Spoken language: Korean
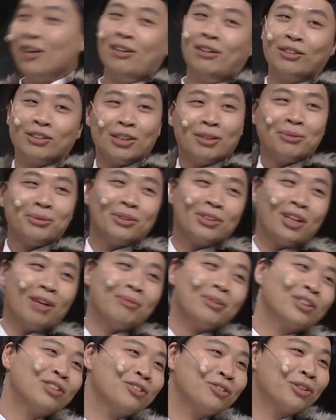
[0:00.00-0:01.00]
아 예, 여자분들
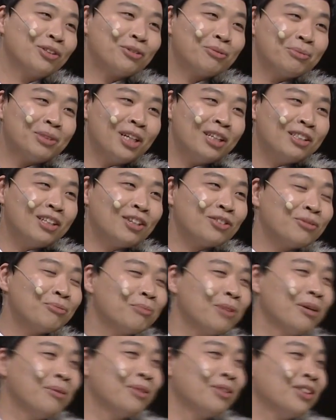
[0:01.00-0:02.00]
남자친구가 좀 생색
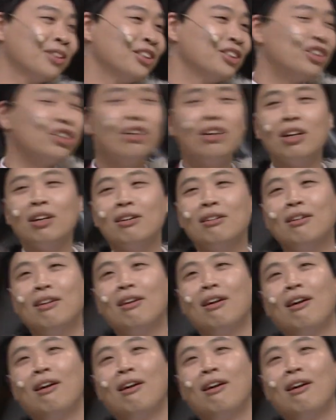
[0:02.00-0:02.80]
좀 내면 그게 싫어요?